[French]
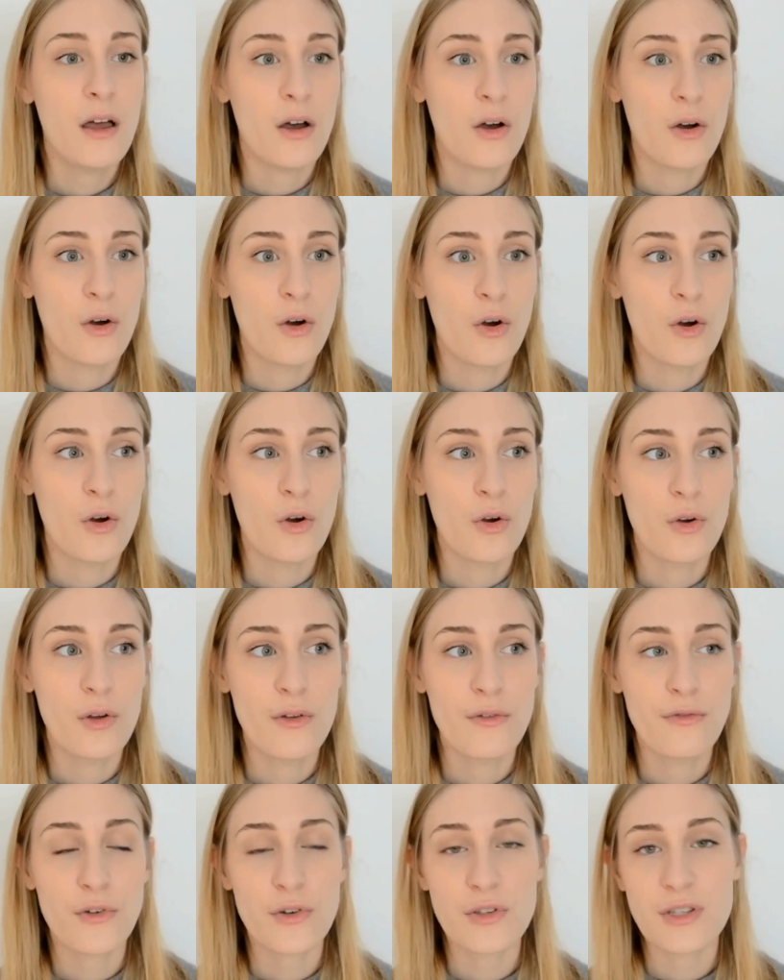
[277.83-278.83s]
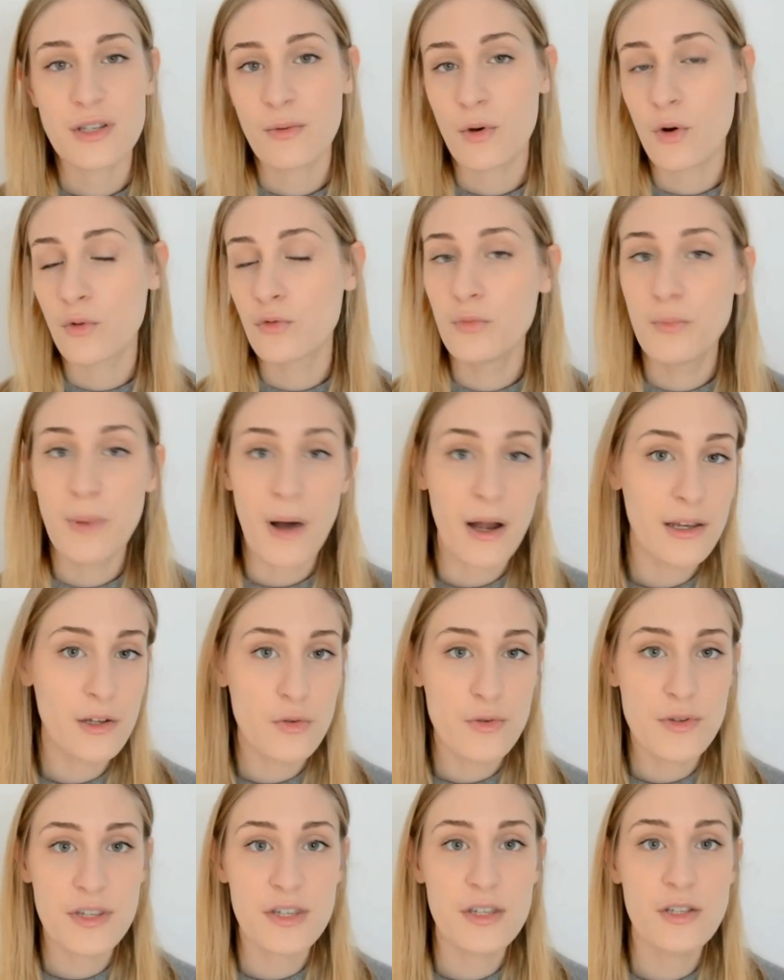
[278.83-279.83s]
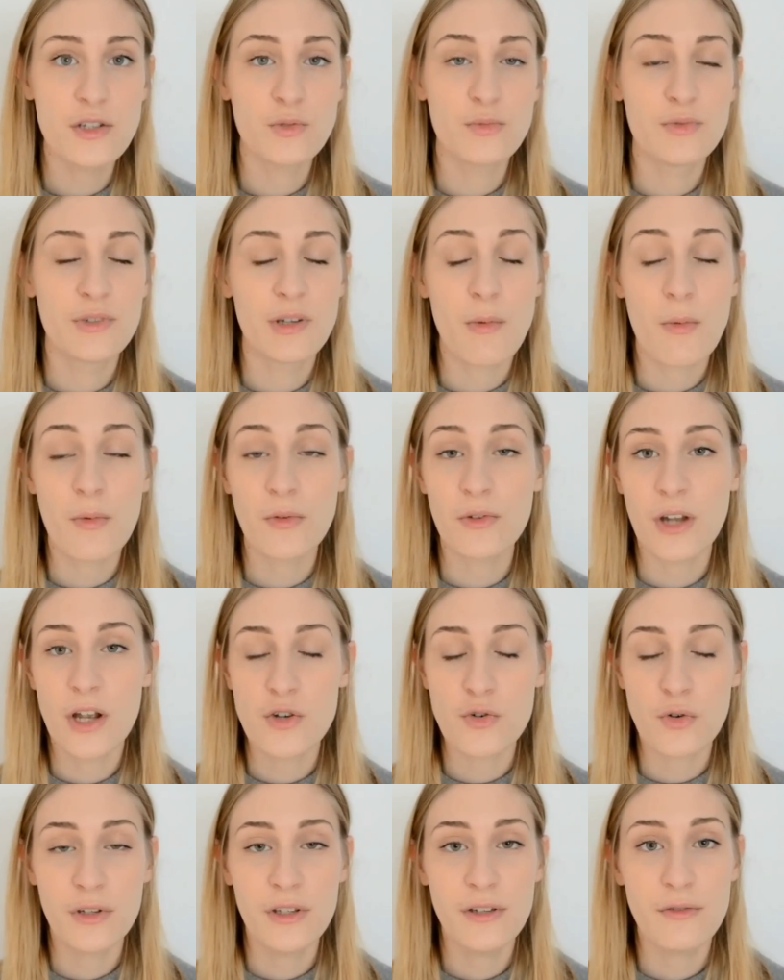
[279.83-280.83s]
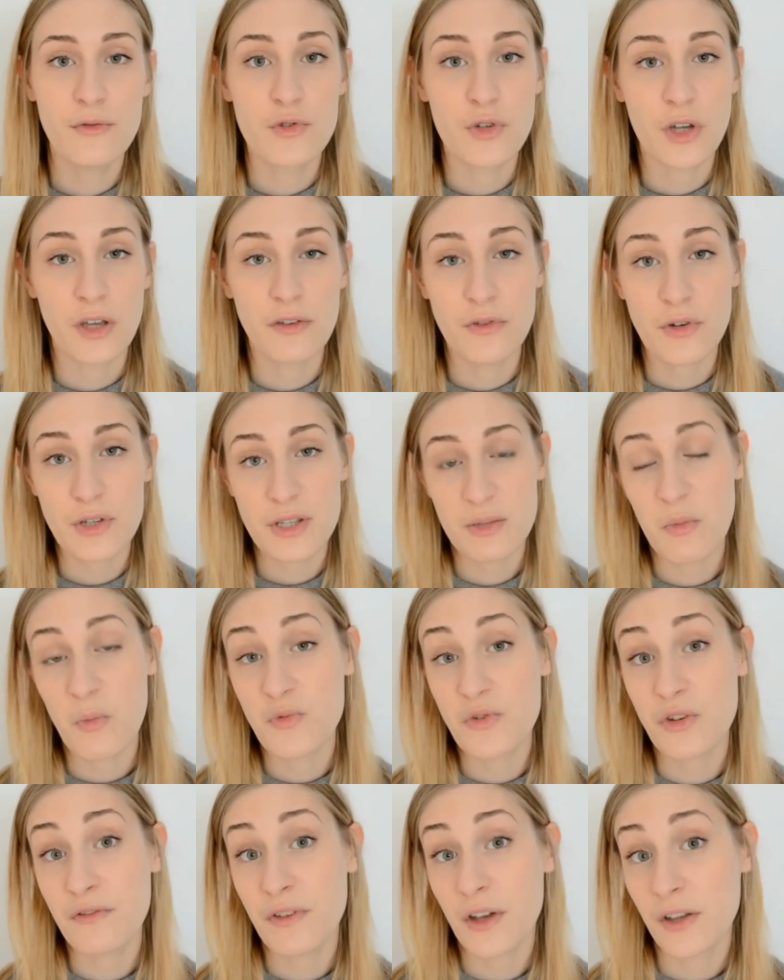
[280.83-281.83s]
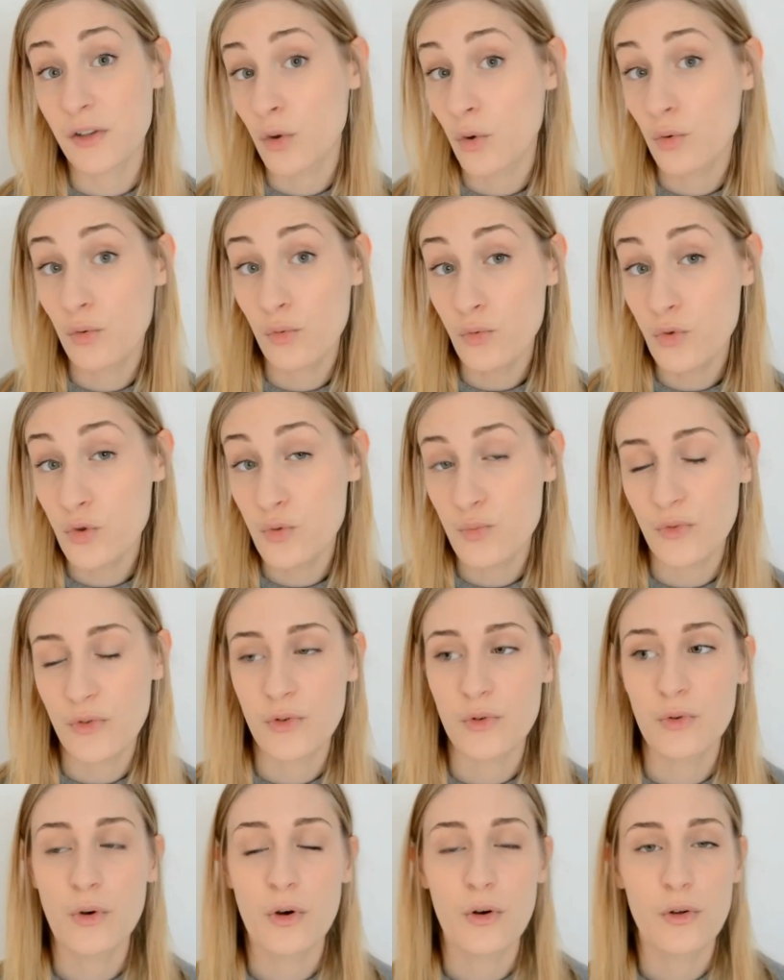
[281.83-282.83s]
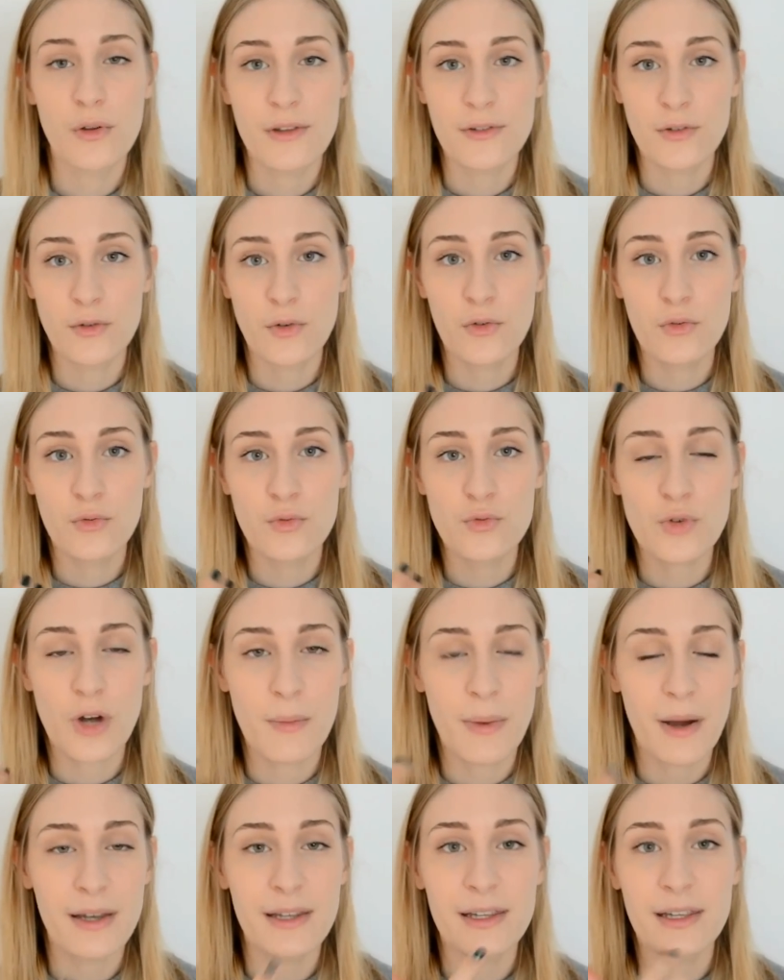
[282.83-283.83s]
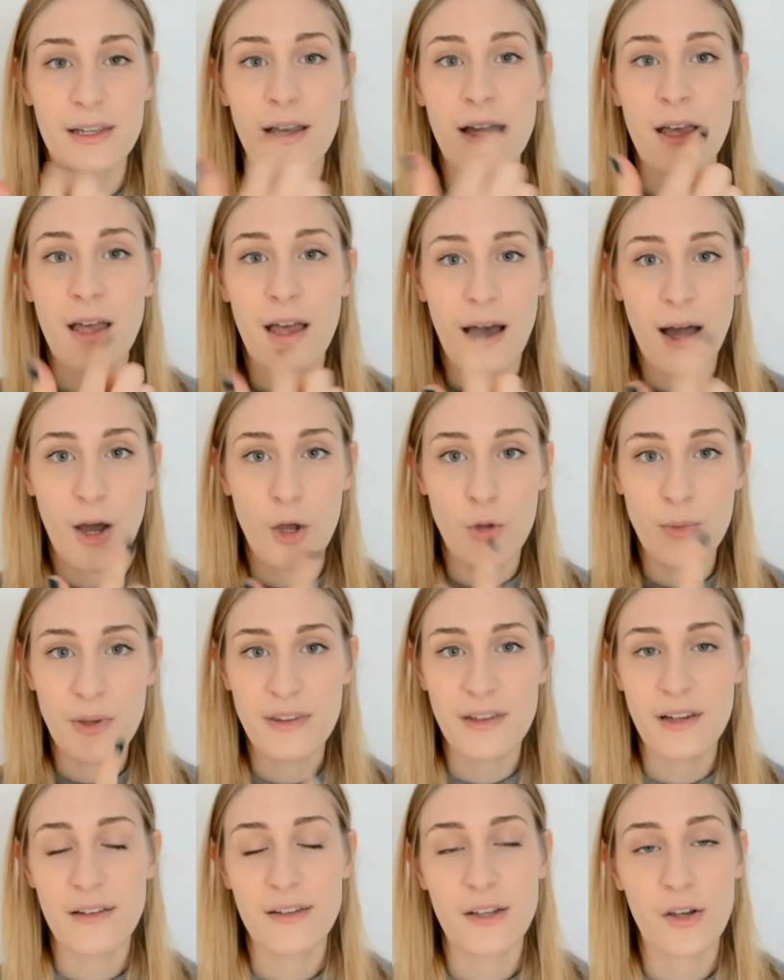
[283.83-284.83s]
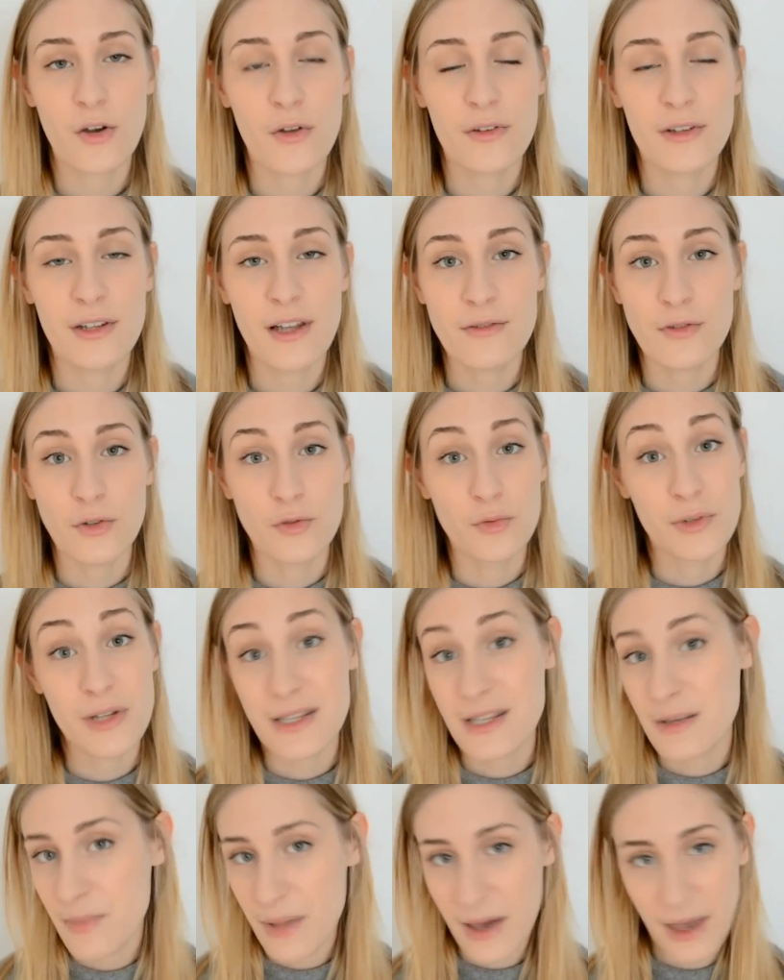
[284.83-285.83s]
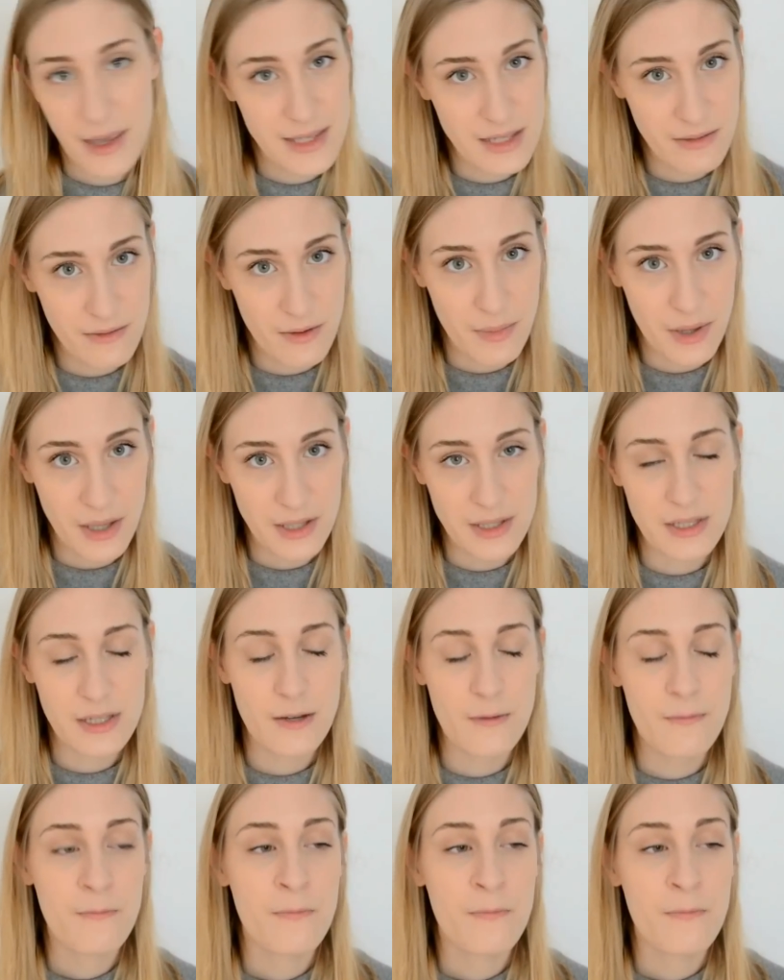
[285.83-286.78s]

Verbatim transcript: Euh, quand vous parlez aussi, au bout d'un moment dans la journée, vous aurez forcément besoin de faire des retouches, puisqu'on a tendance toujours à parler, à humecter l'intérieur des lèvres, donc là c'est pareil, ça va partir.